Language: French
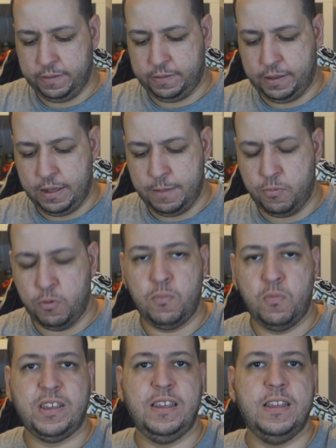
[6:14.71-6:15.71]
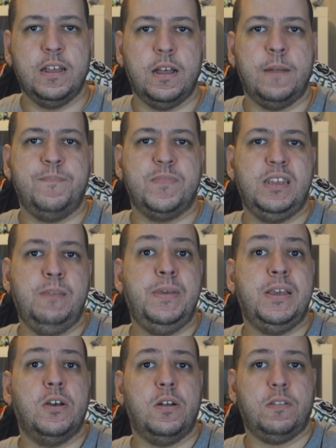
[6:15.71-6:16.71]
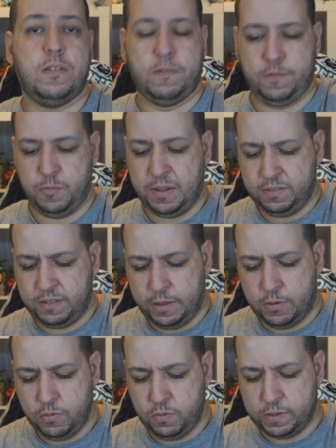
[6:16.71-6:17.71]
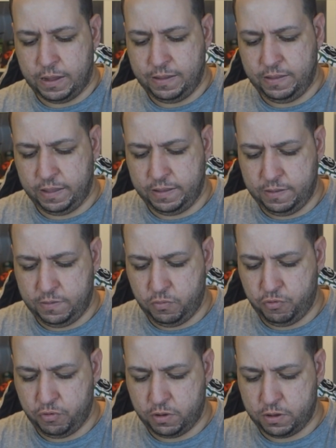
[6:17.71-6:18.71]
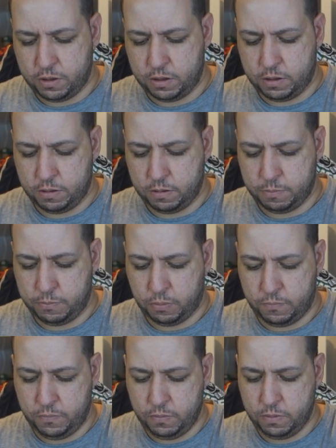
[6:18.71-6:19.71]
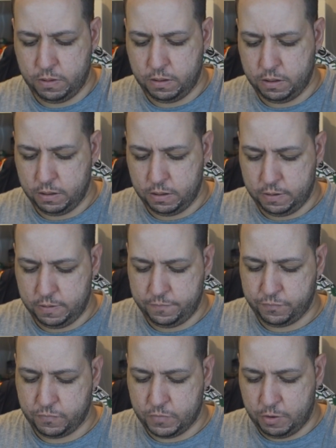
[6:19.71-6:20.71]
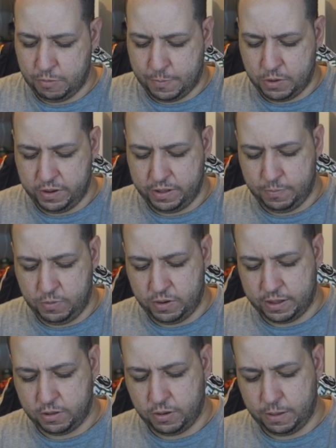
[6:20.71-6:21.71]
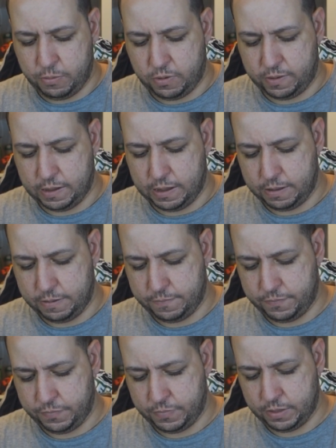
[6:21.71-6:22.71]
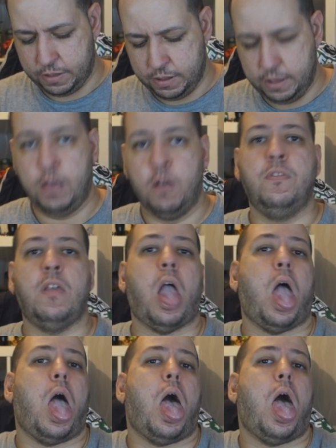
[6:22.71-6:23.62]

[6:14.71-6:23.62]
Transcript: C'est les bonbons qui, euh, qui picotent. Je sais pas si vous avez connu ça, si ça existe toujours euh, pour vous. Là, je me rappelle qu'on était petits, on adorait prendre ça. Et qu'on vient